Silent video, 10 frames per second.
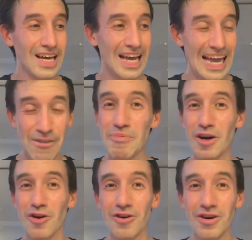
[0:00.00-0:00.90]

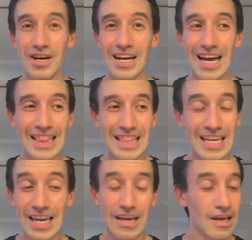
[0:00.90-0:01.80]
épico,
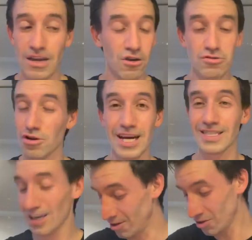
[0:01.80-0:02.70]
dije, no, estoy
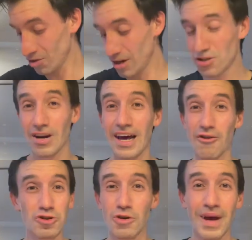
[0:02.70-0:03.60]
cansado, son, son las
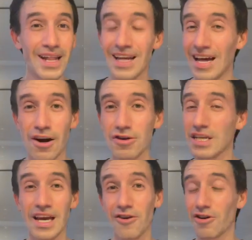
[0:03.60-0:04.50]
ocho y media de la
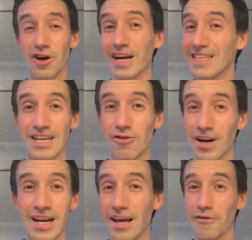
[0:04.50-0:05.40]
noche, ya no, no alcancé a
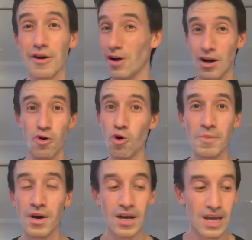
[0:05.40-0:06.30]
correr, ya no fui con el club.